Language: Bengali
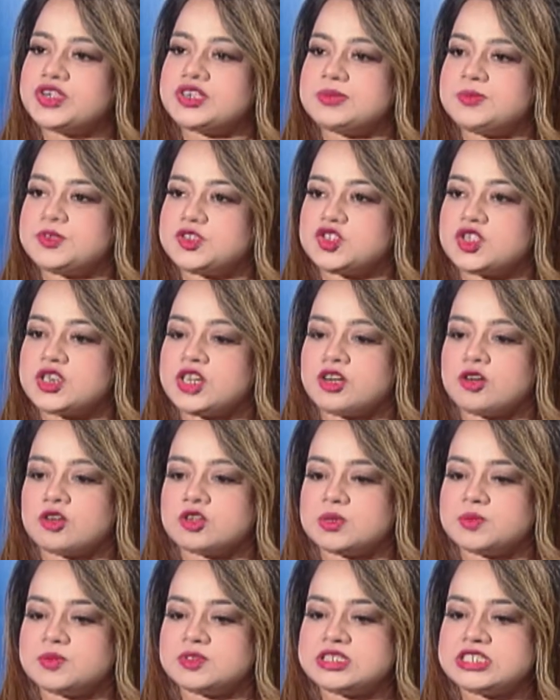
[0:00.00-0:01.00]
একটি বিষয় নিয়ে
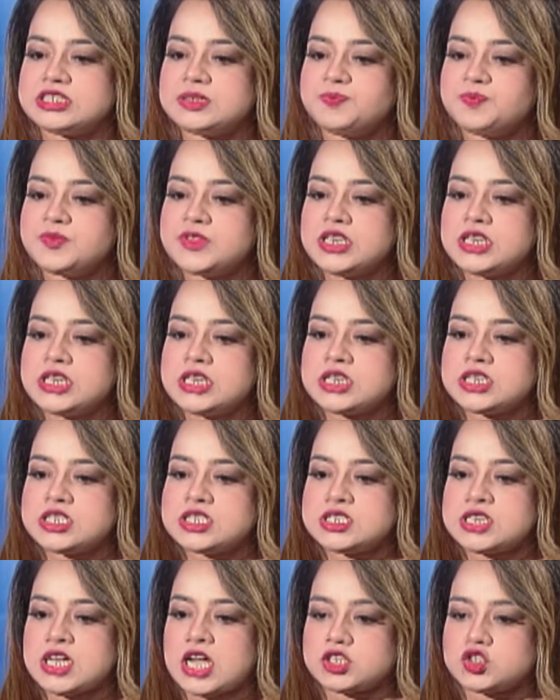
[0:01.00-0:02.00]
কথা বলছি
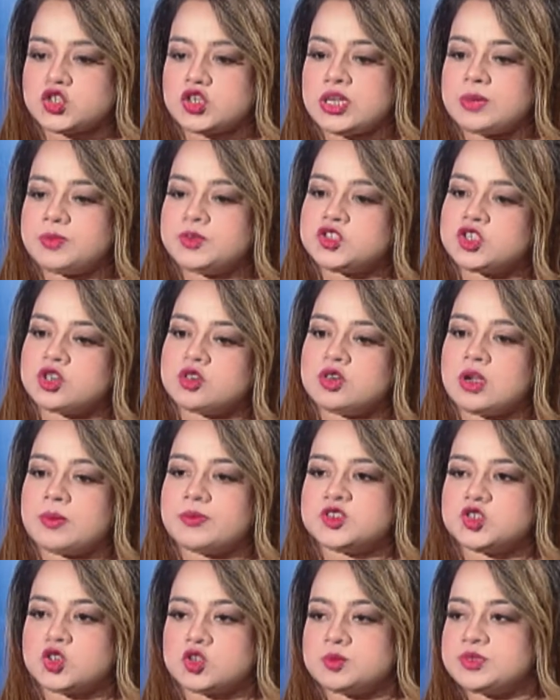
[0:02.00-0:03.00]
আসলে এই বিষয়গুলো
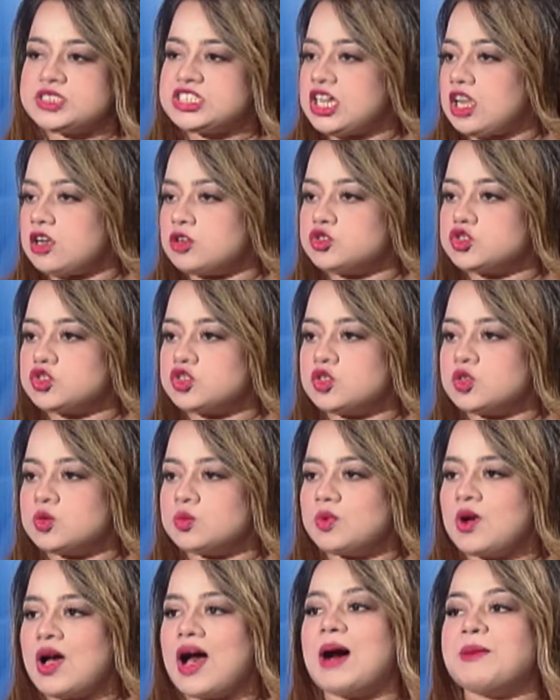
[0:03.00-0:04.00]
আমরা যত বেশি আলোচনা
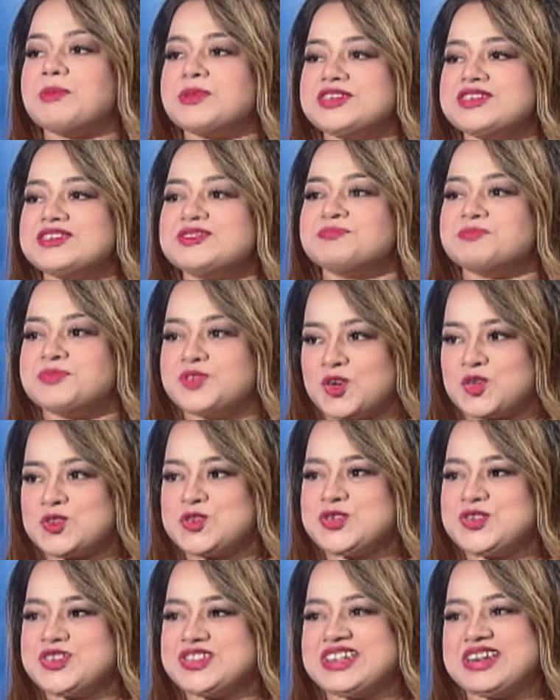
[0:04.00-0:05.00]
করব আমাদের
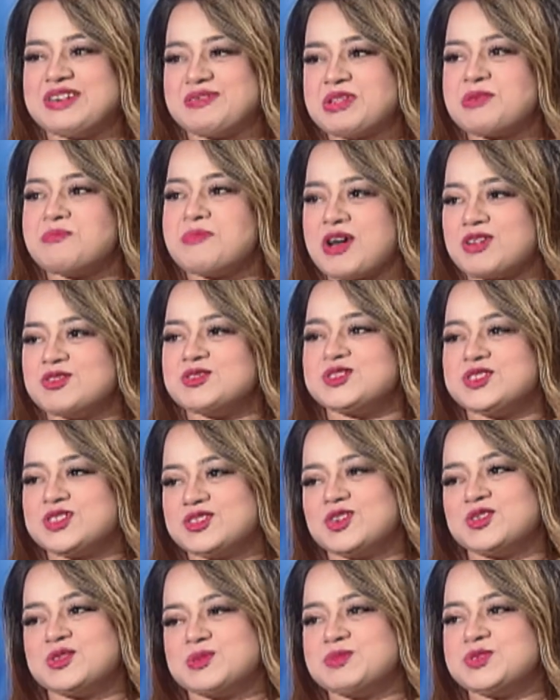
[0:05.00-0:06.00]
দর্শকদের আমাদের মানুষদের
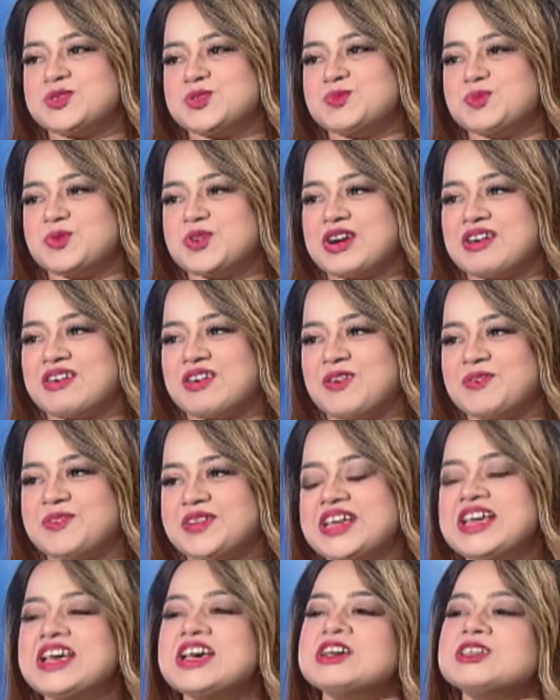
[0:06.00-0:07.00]
তত বেশি উপকার হবে
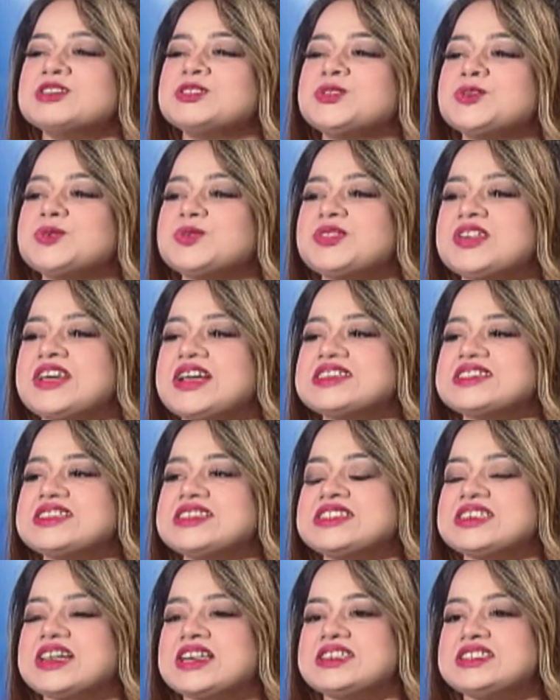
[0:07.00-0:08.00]
শুরুতে আসতে
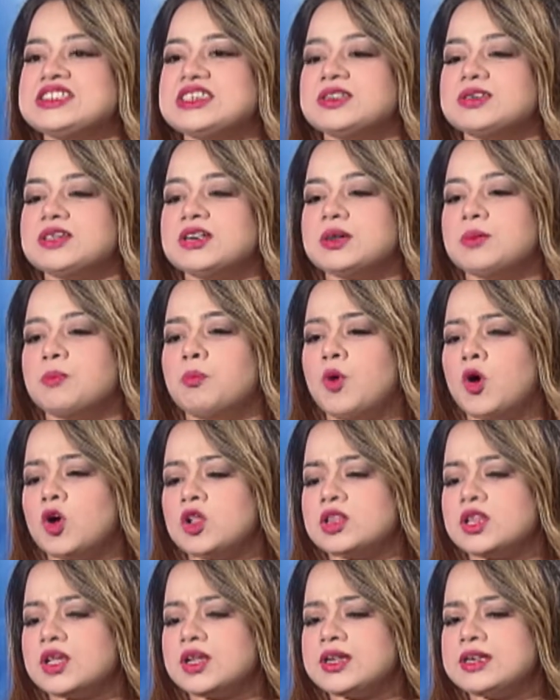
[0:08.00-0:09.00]
চাই যে
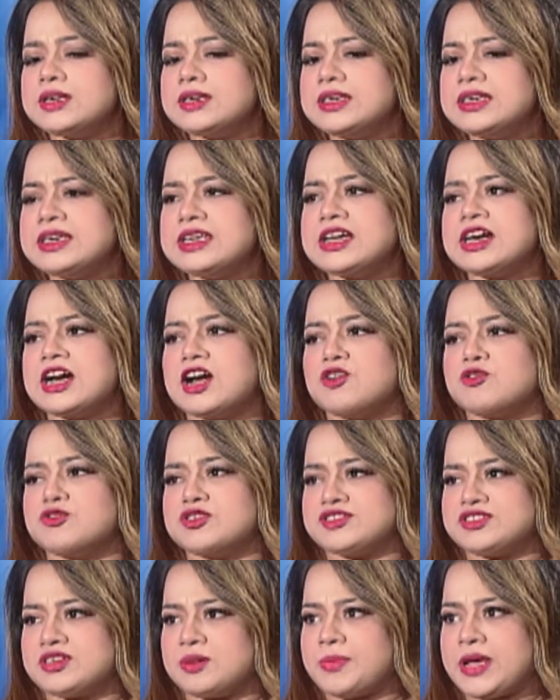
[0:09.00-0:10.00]
মলদারে কি কি
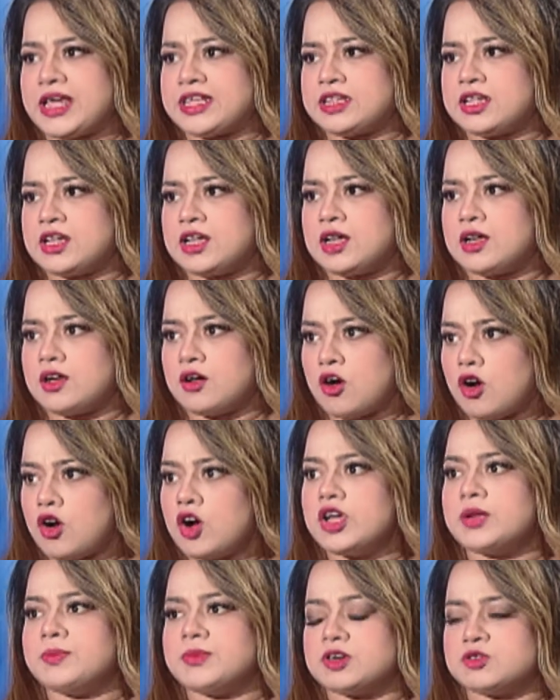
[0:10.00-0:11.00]
কারণে স্যার ব্যথা
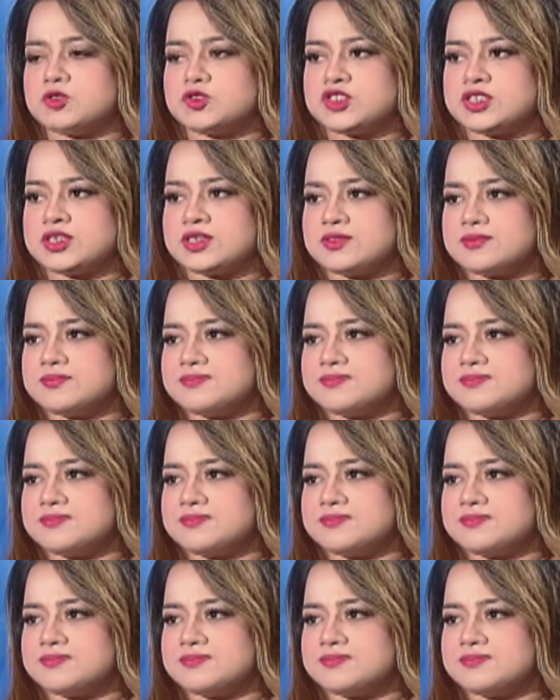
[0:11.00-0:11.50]
হয় মানুষের